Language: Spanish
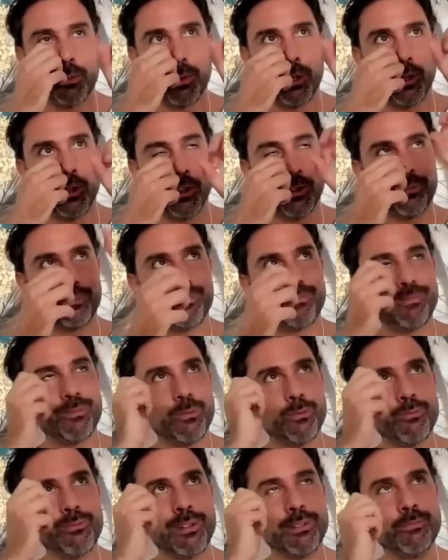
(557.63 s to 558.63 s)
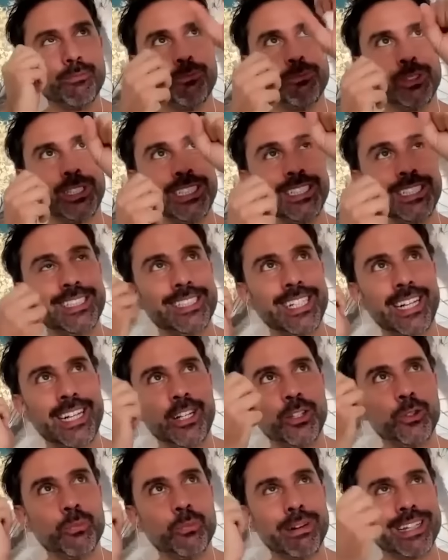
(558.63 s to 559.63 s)
como un
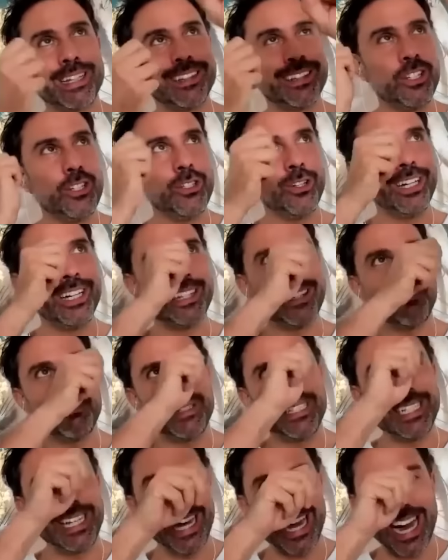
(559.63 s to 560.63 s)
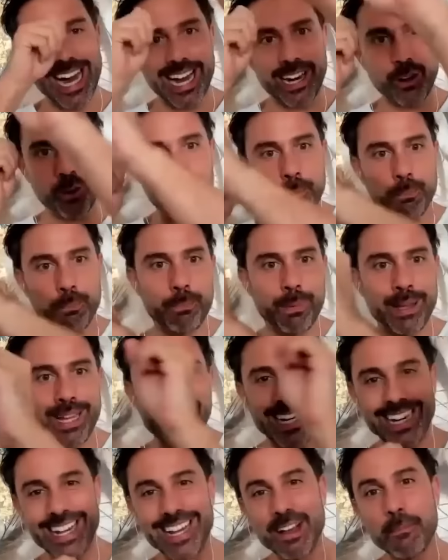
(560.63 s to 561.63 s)
cincel y un martillo que empieza a
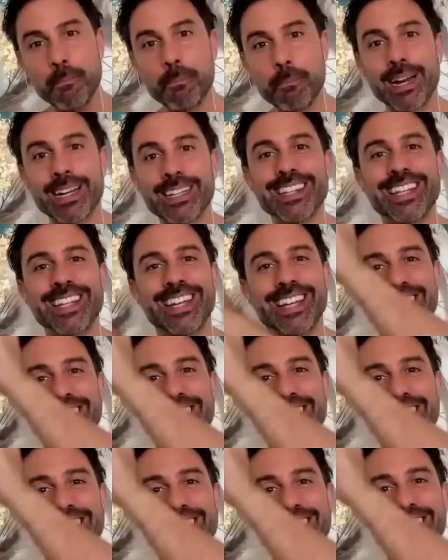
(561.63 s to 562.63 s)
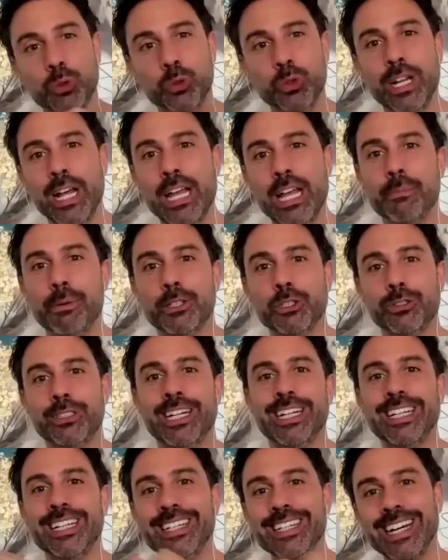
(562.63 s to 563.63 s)
romper parte de la estructura de
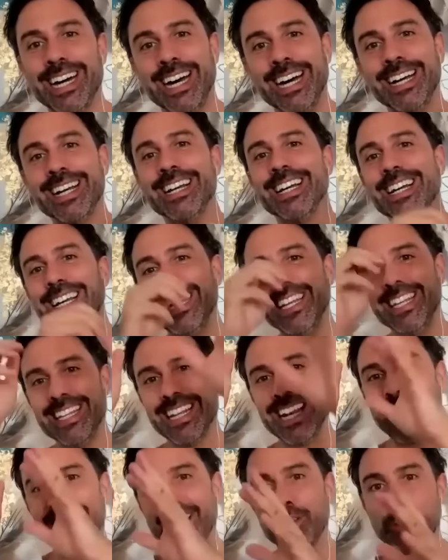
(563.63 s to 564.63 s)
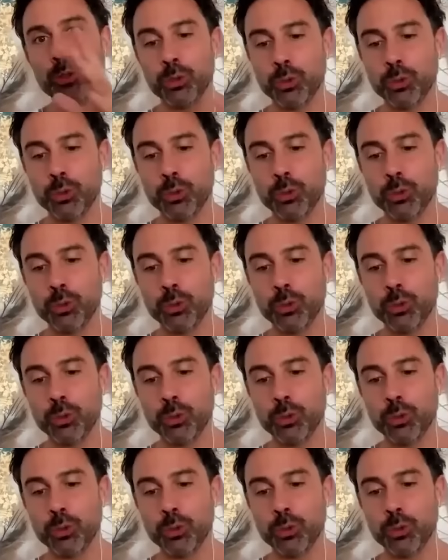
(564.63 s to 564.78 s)
personalidad y de la